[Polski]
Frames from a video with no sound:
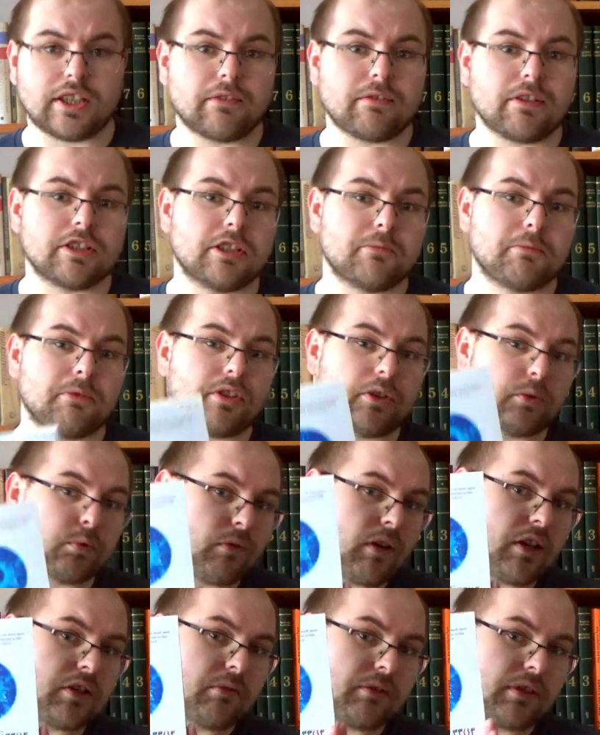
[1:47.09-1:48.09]
Ja właśnie będę
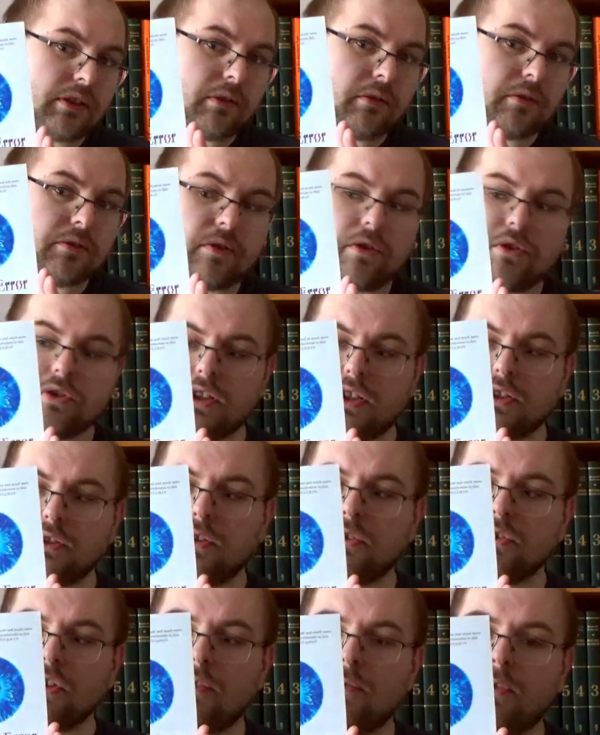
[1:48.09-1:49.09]
tłumaczył taką książkę,
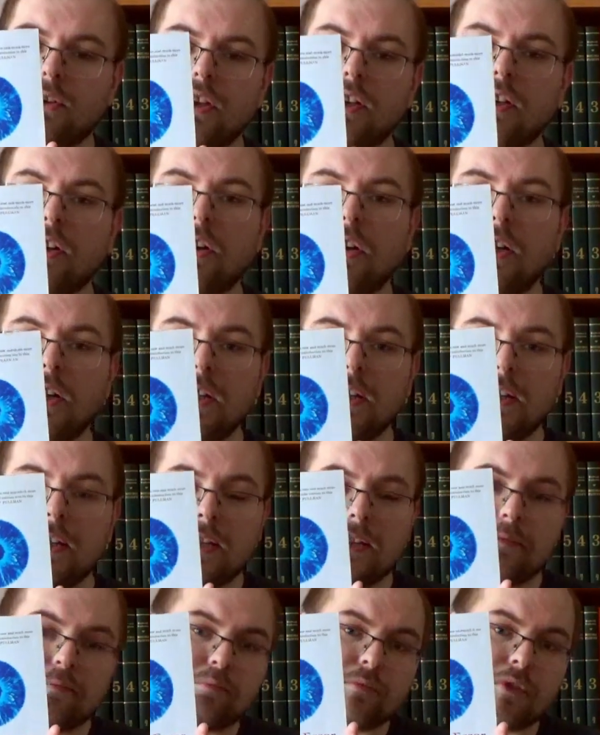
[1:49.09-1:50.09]
książkę mojego
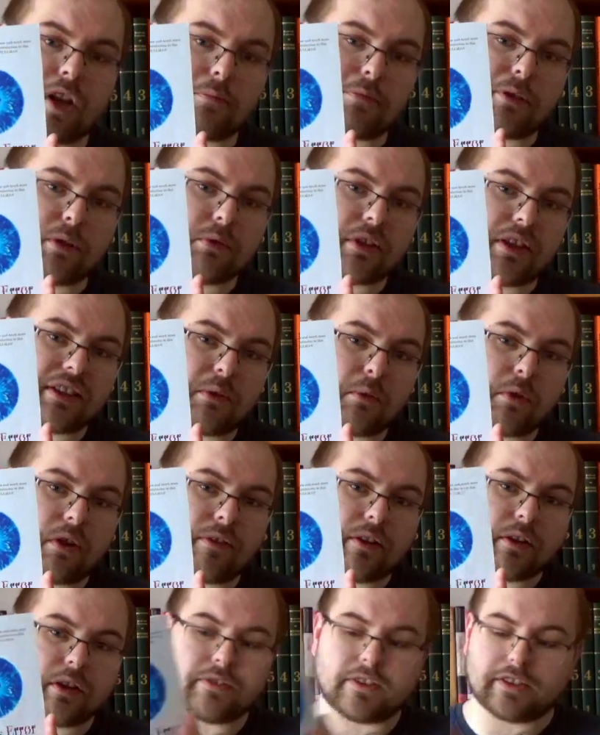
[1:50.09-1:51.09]
opiekuna
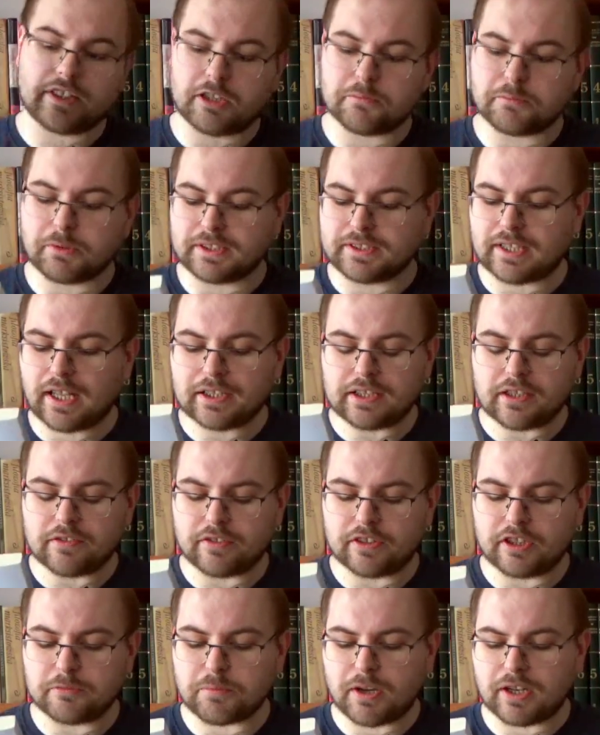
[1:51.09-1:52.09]
naukowego z Wielkiej Brytanii,
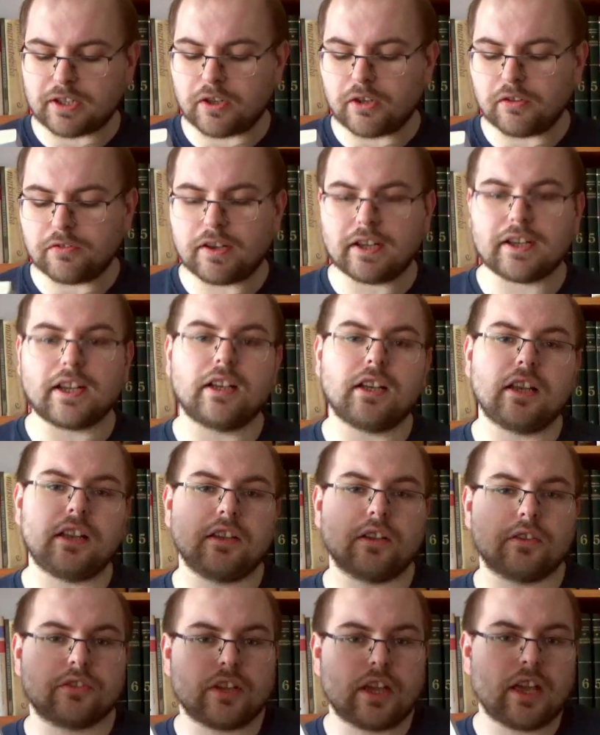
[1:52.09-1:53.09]
Filipa Goffa,
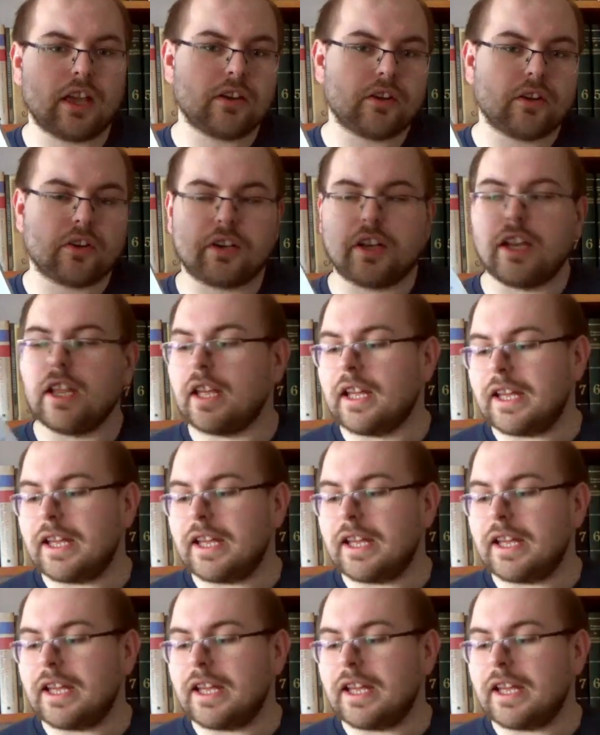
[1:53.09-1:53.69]
Galileo's Error,